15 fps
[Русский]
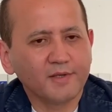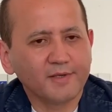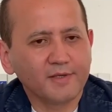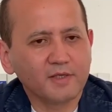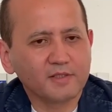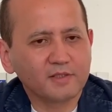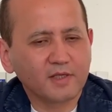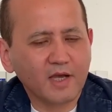
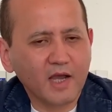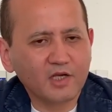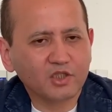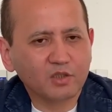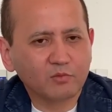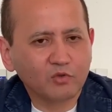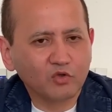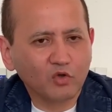И с
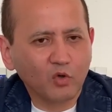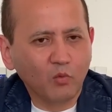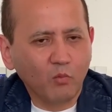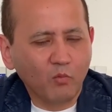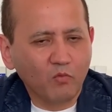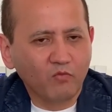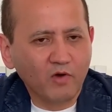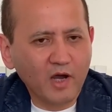каждым днем
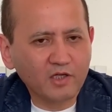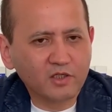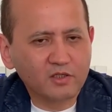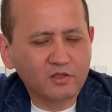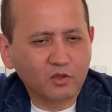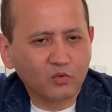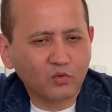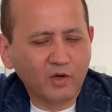ваша
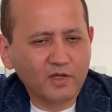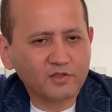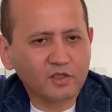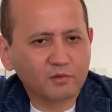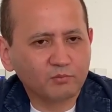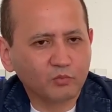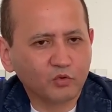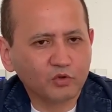ситуация
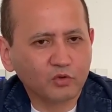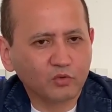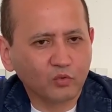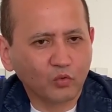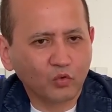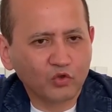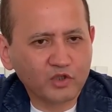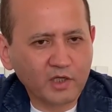будет
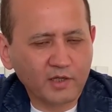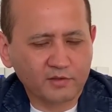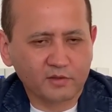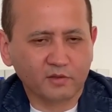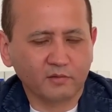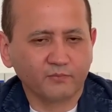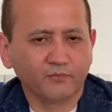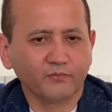
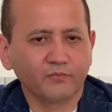ухудшаться.